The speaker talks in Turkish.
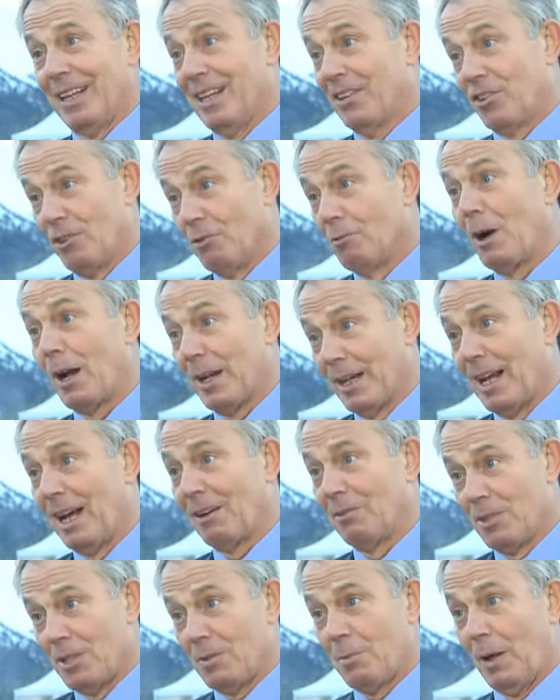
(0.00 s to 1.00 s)
Ben açıkçası
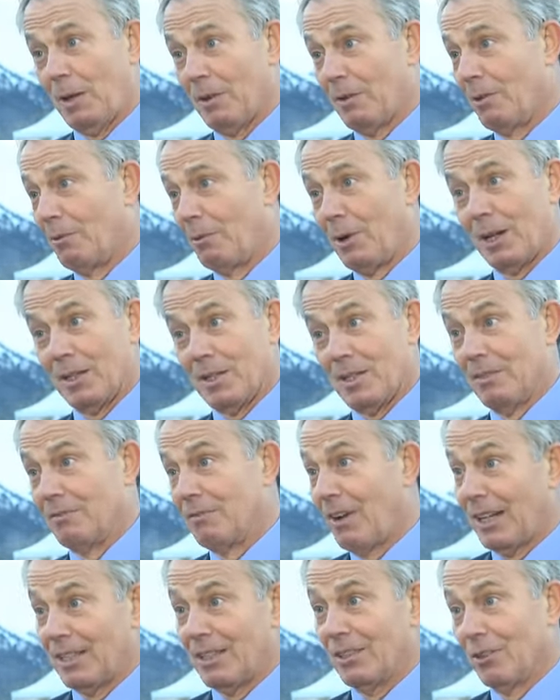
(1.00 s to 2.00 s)
asıl sorunun
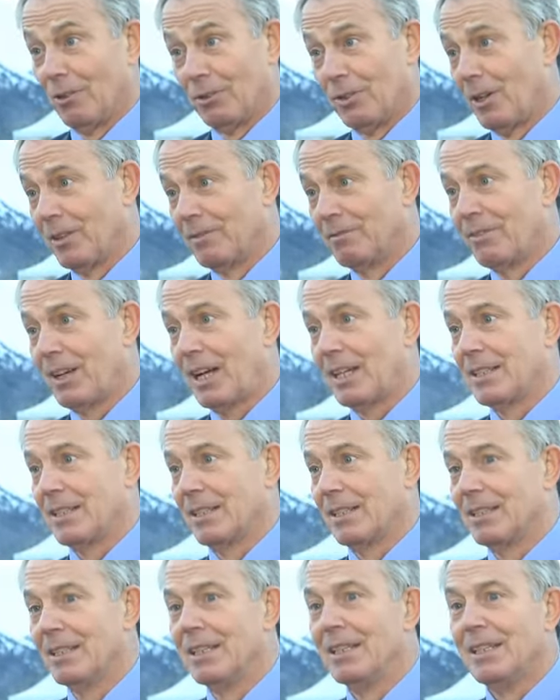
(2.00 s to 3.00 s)
İran'ın davet edilip
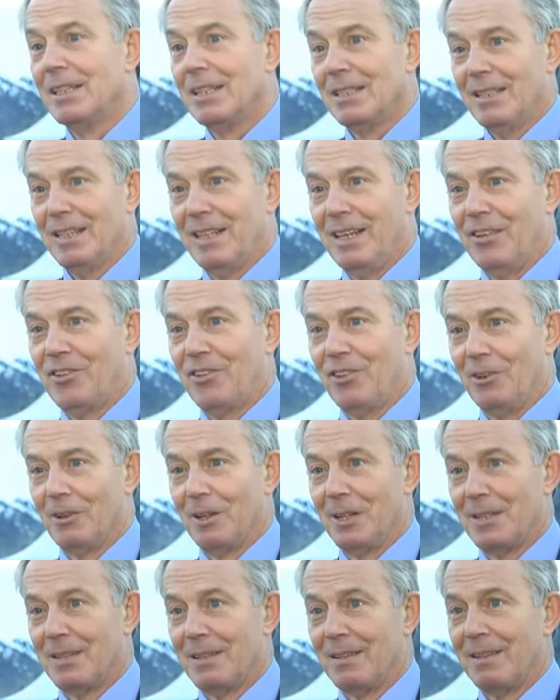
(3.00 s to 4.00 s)
edilmemesi olduğunu
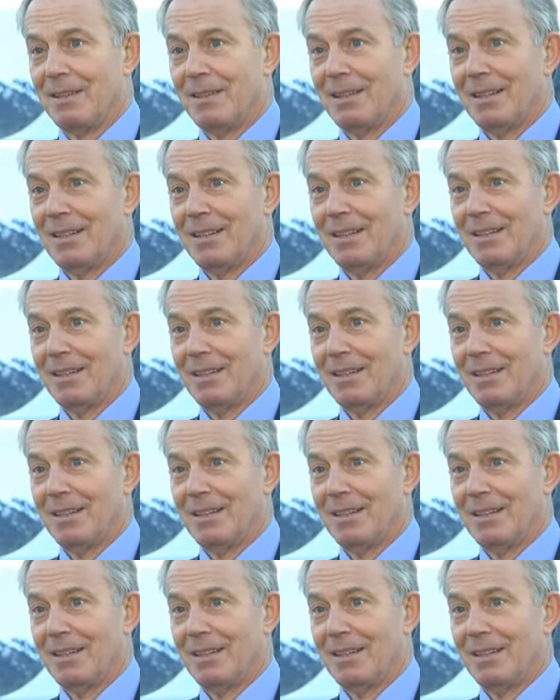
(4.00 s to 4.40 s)
düşünmüyorum.